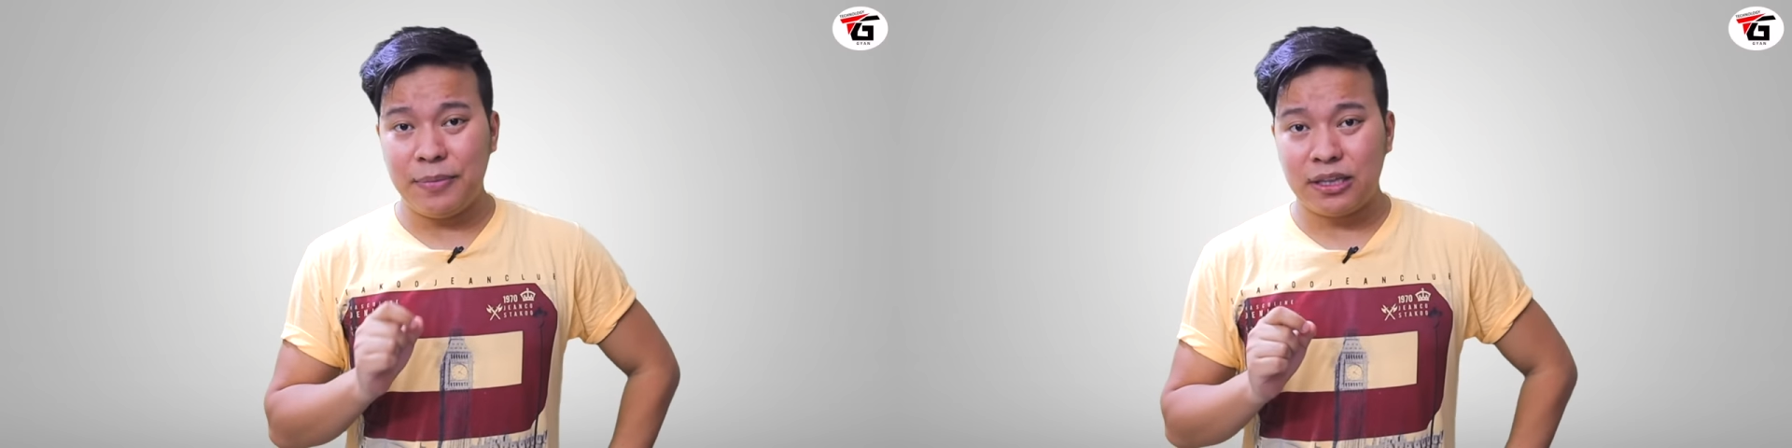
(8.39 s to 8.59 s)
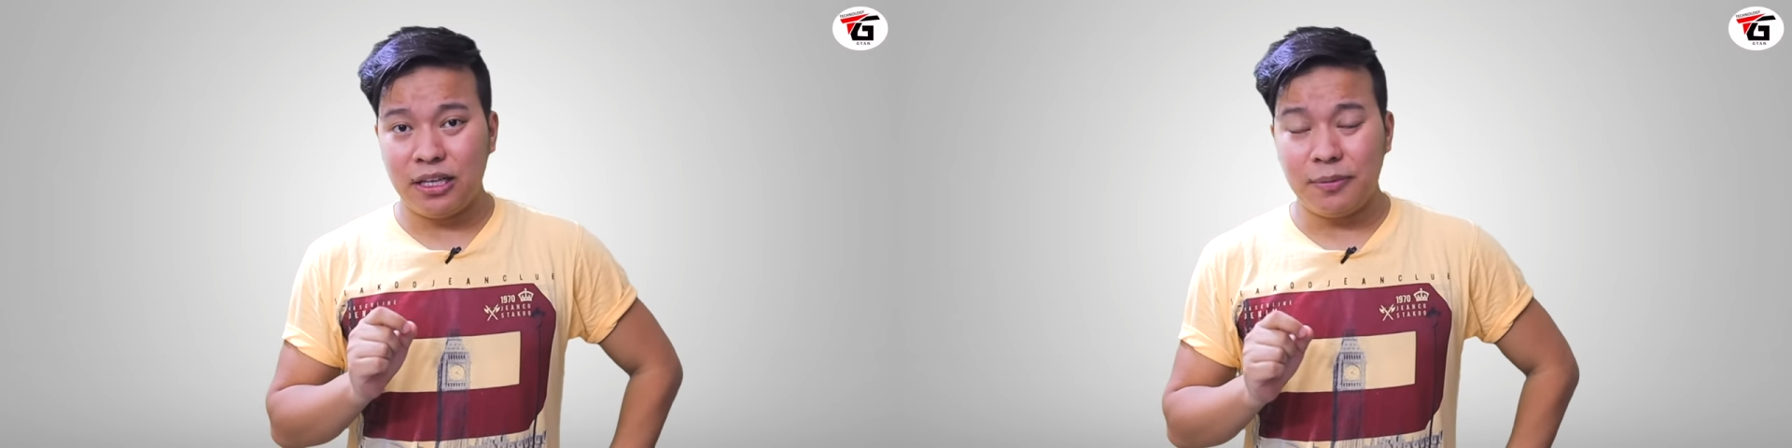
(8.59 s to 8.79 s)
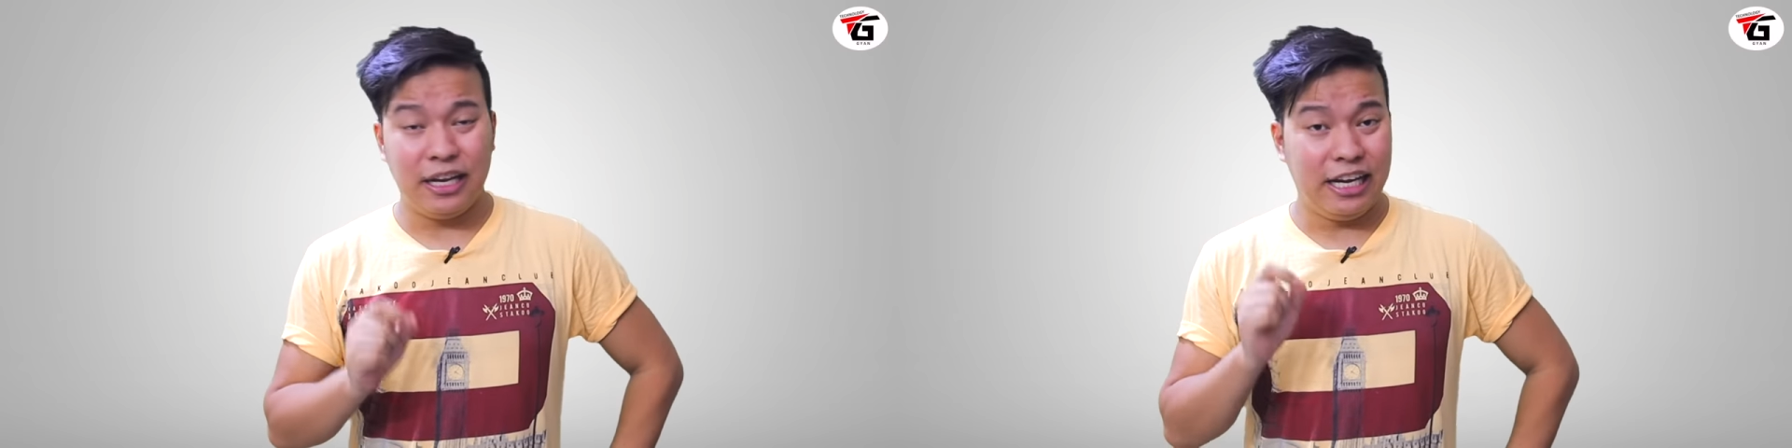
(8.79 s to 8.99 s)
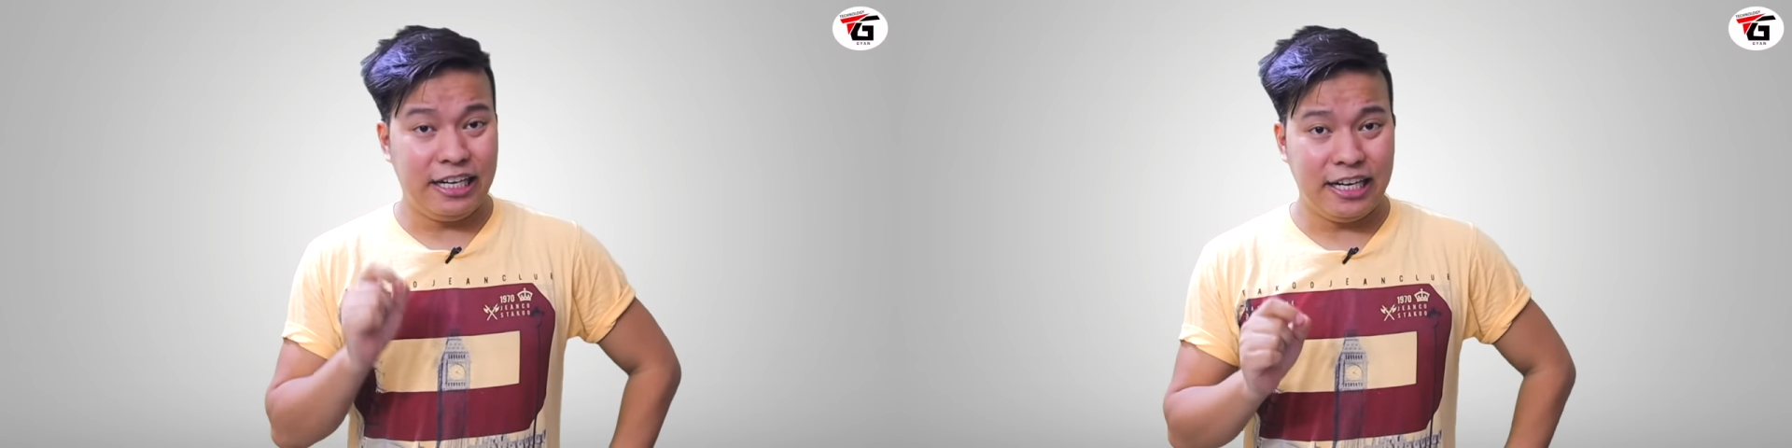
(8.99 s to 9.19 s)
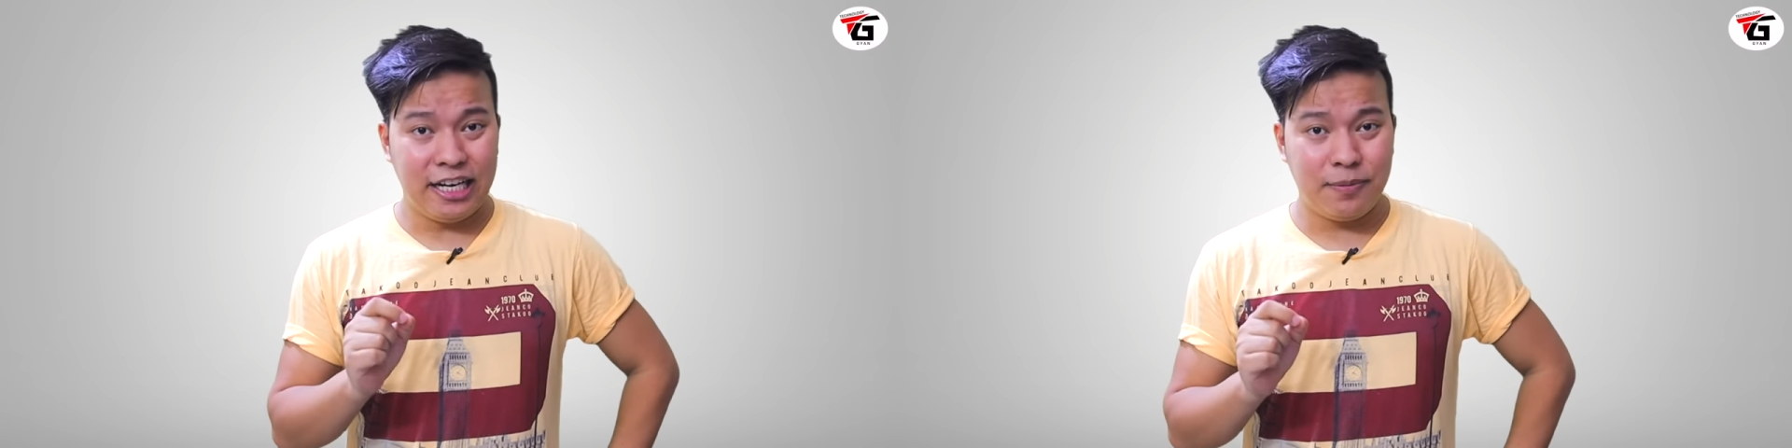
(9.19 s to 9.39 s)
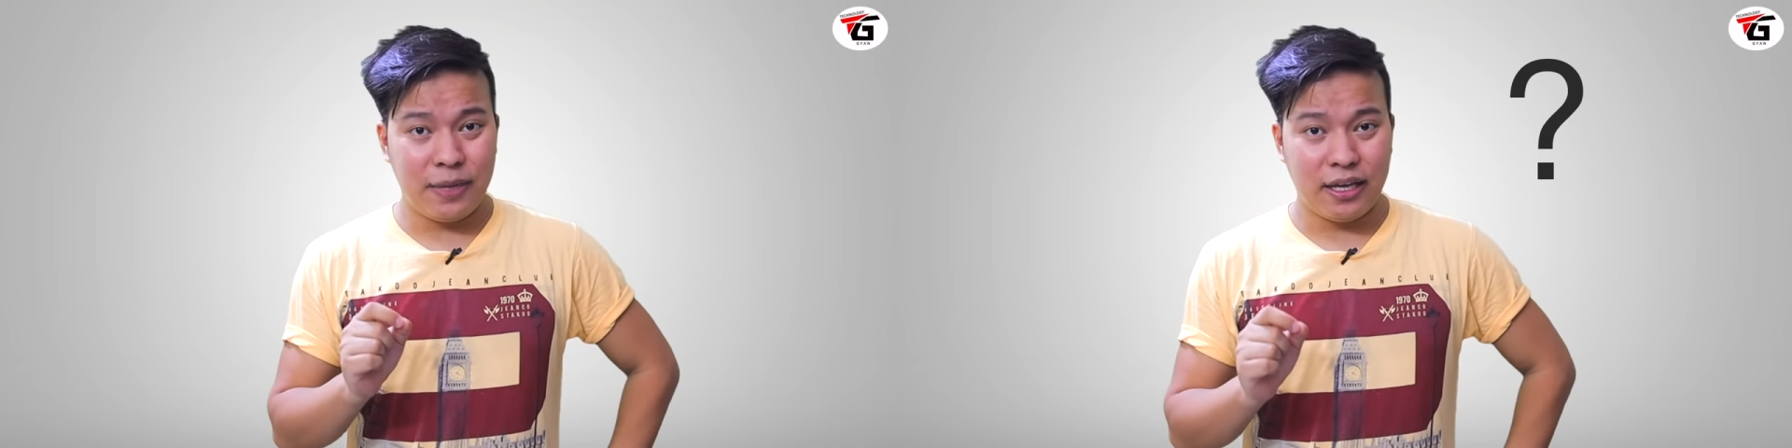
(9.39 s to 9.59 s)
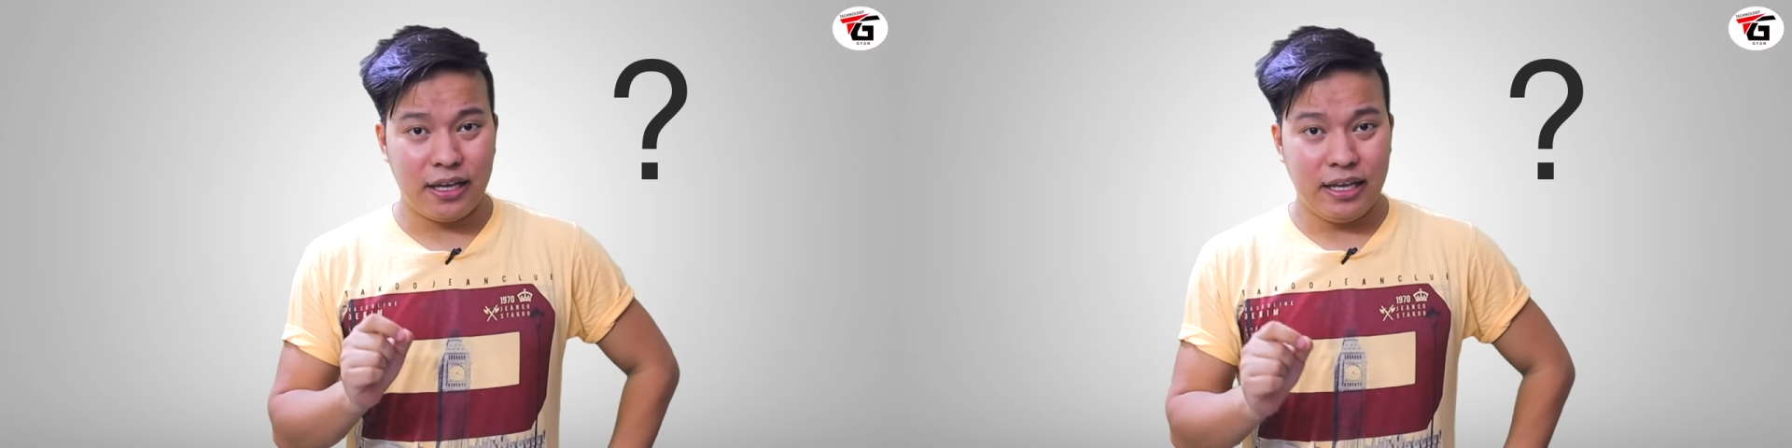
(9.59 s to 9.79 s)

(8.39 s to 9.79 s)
मतलब इंटरनेट में